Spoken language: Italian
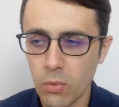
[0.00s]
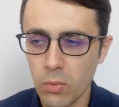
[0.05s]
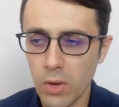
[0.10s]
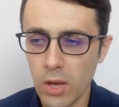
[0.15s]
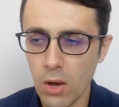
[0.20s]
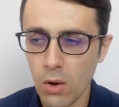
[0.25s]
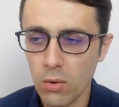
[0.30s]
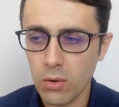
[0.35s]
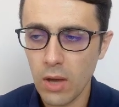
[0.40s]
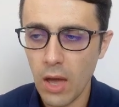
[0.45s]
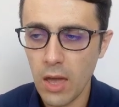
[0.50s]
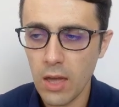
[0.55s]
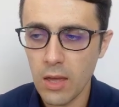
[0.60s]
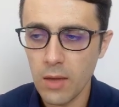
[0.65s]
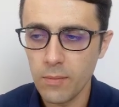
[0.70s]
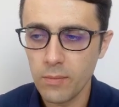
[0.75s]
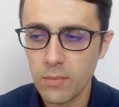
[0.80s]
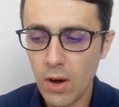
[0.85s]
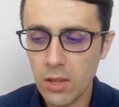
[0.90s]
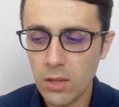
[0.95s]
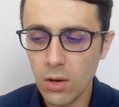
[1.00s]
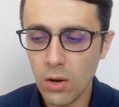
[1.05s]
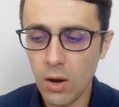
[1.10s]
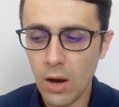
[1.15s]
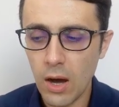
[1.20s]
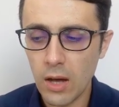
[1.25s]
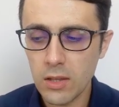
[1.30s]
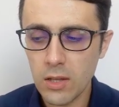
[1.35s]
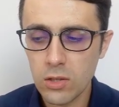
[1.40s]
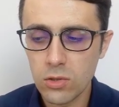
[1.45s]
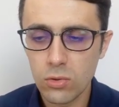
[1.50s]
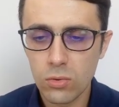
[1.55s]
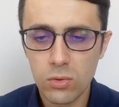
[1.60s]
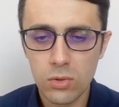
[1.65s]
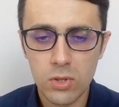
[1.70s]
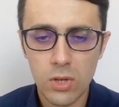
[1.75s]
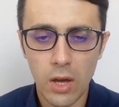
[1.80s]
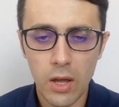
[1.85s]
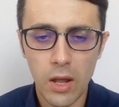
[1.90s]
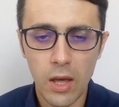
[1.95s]
qui ok vado ad
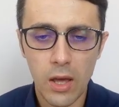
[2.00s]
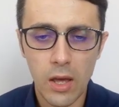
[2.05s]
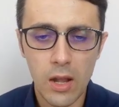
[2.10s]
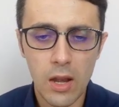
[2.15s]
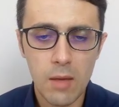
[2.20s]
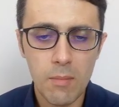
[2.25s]
aggiungere